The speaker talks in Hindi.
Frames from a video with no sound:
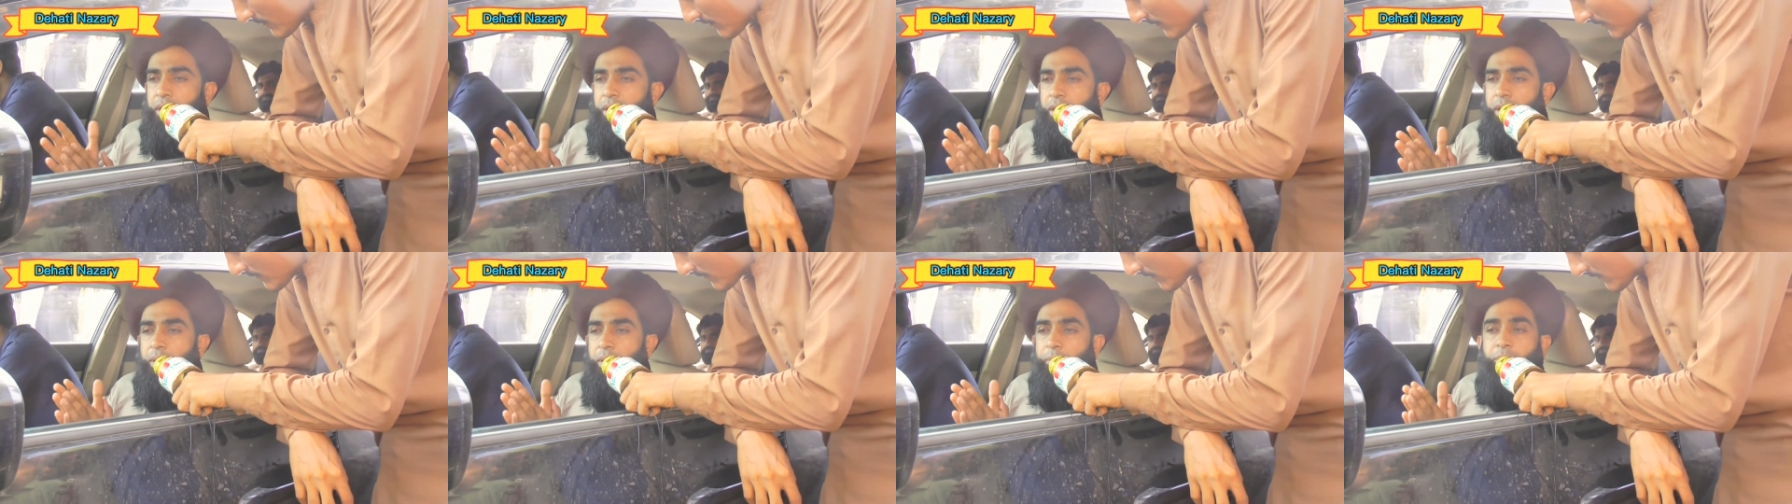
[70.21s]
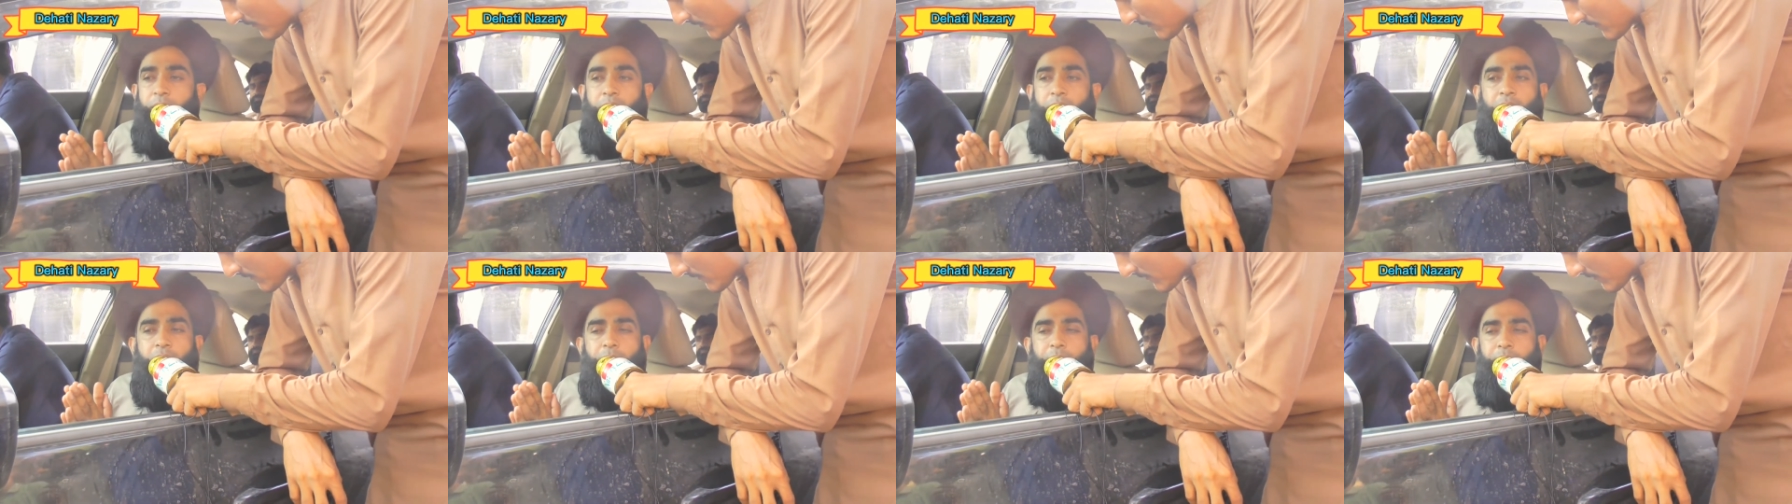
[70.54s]
आप
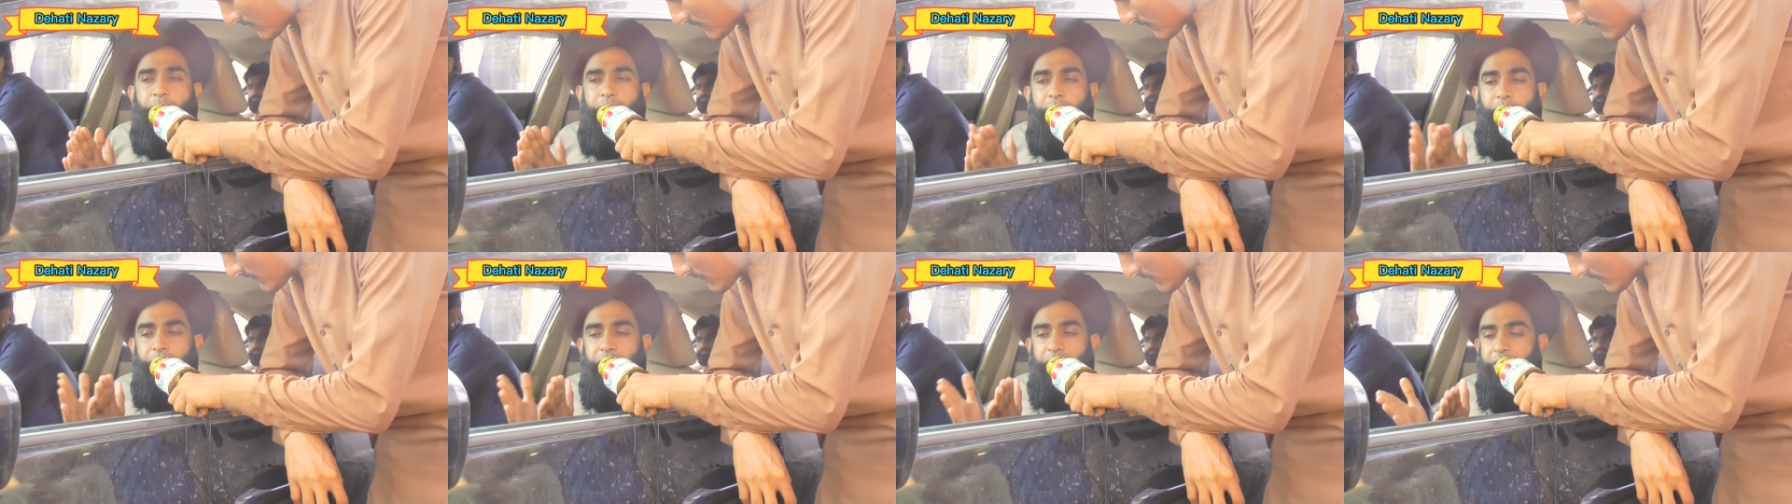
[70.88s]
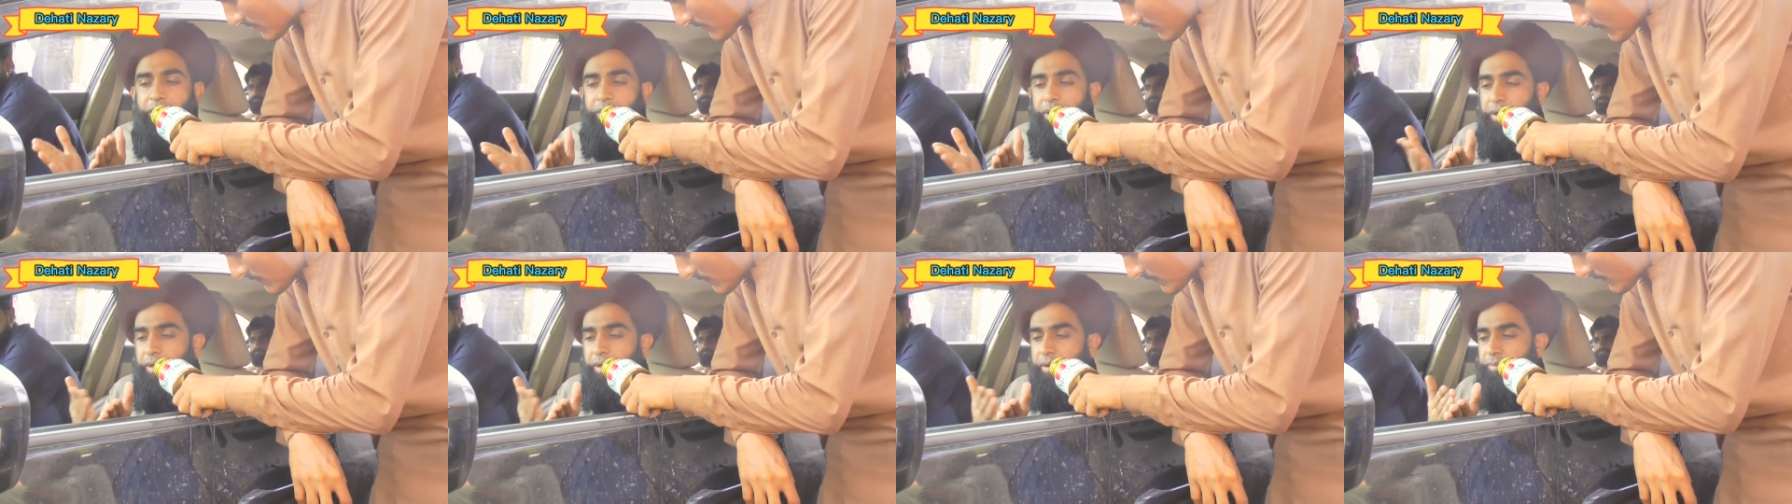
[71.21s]
आपने
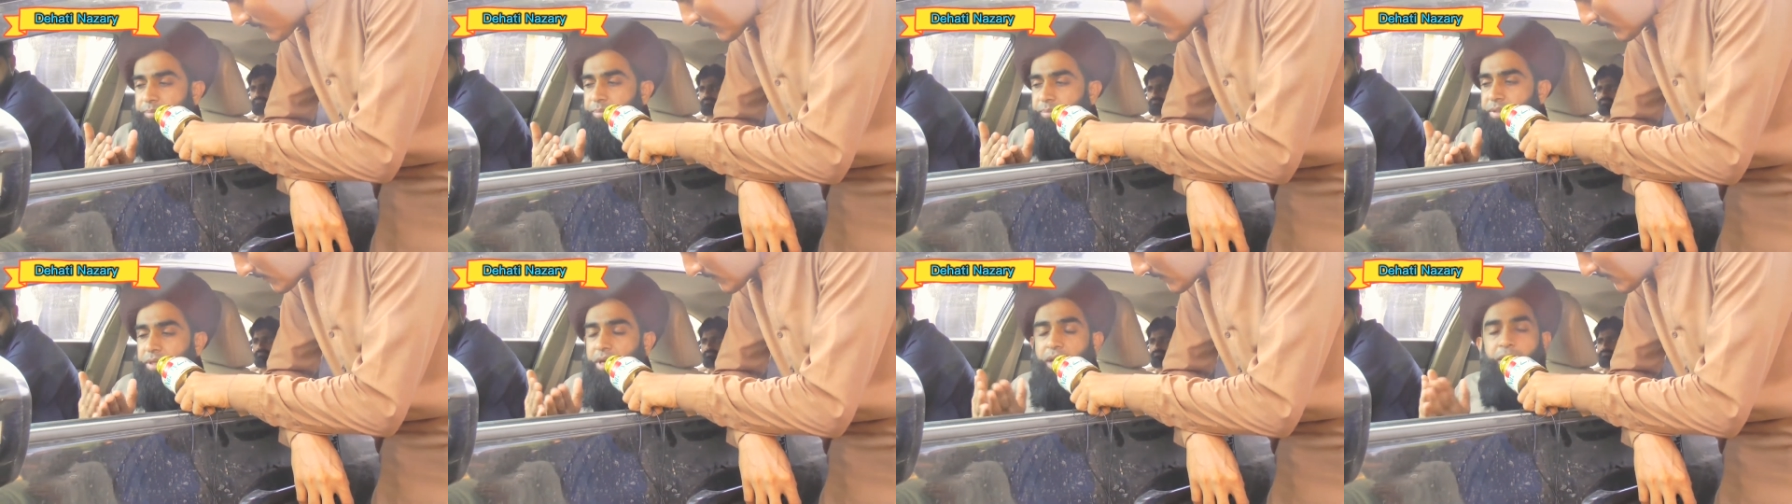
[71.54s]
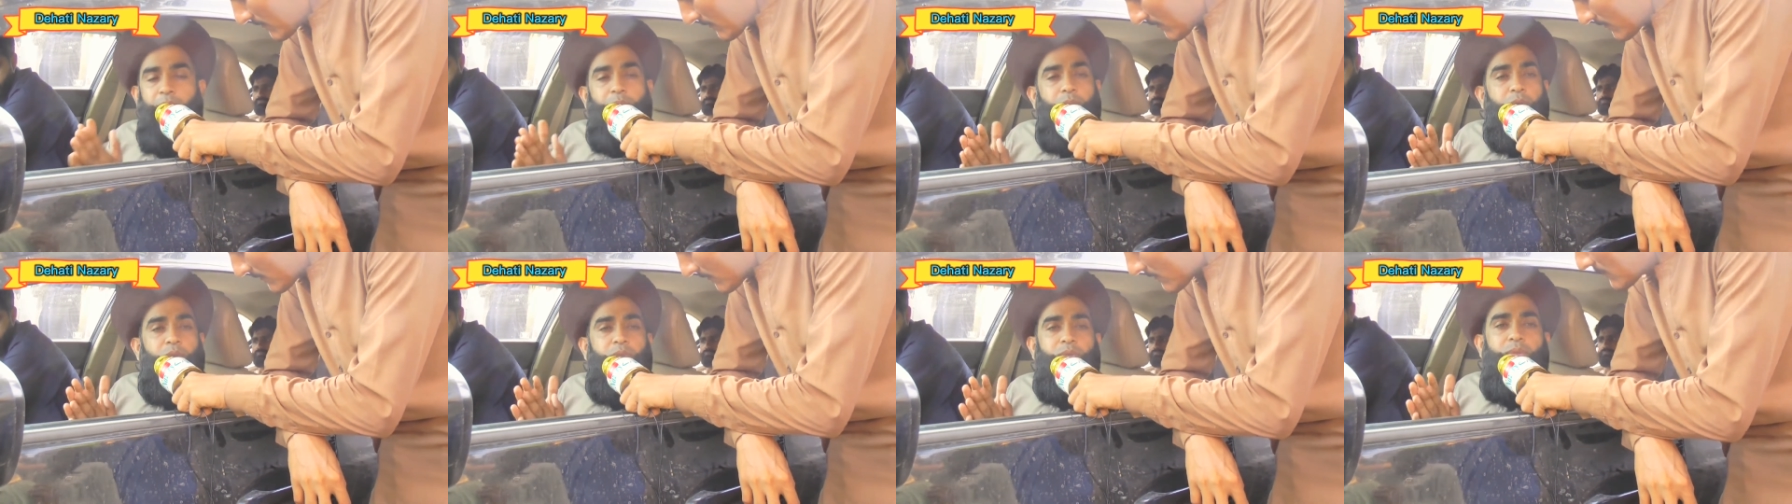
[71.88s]
बल्कि अगर आप साथ
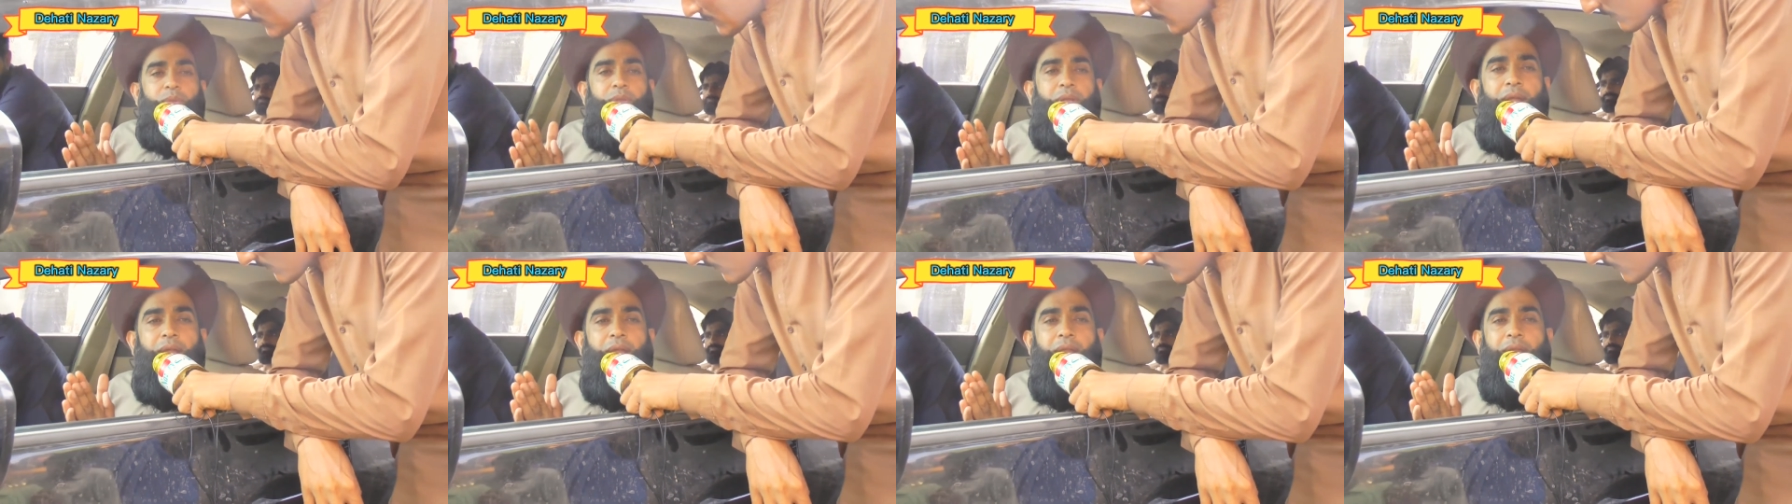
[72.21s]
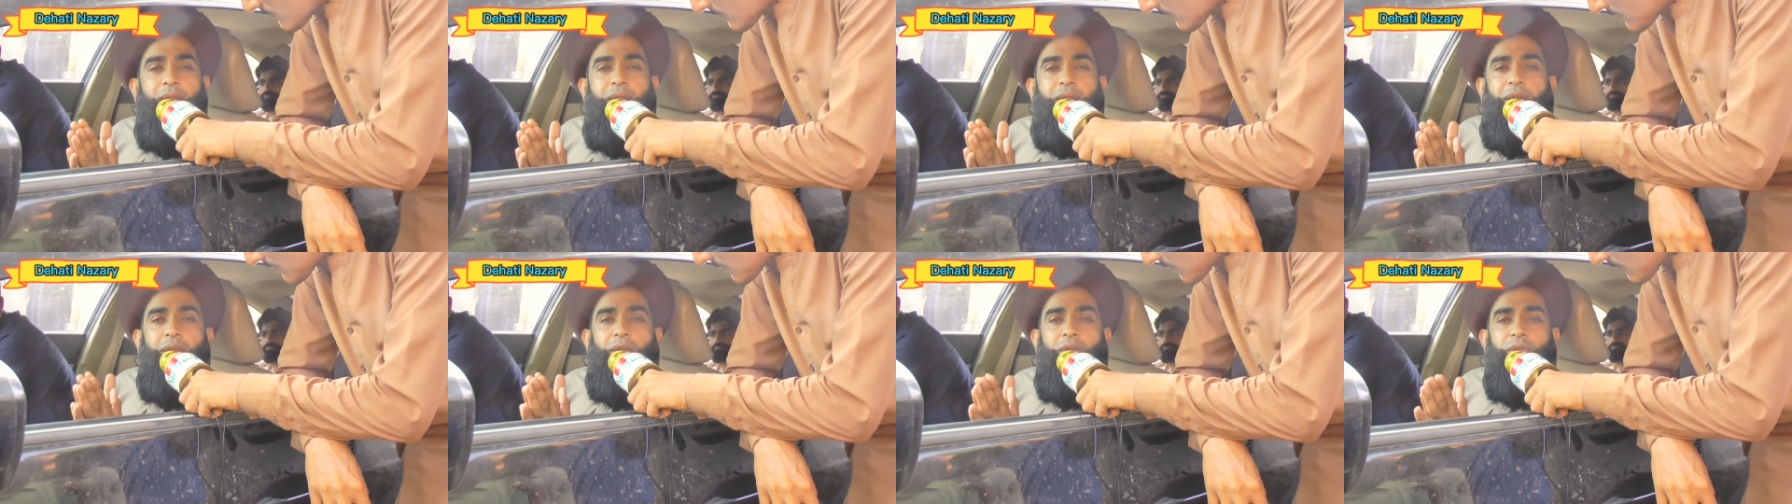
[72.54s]
मौजूद
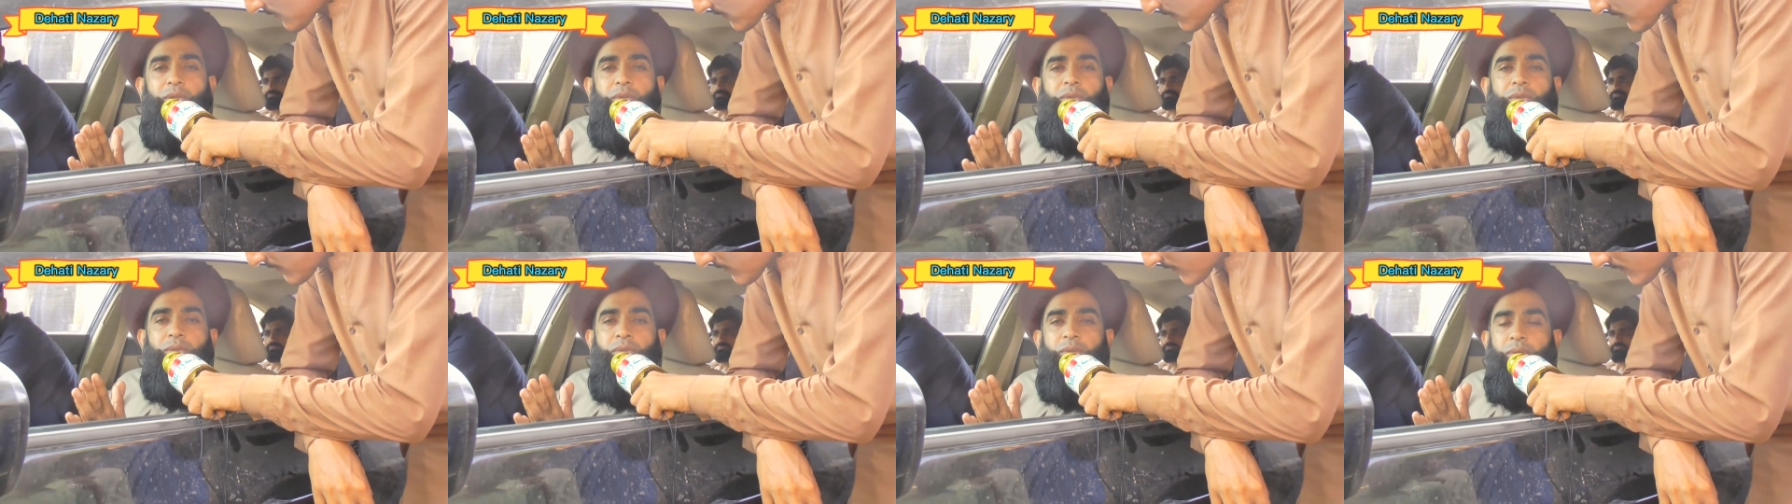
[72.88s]
हैं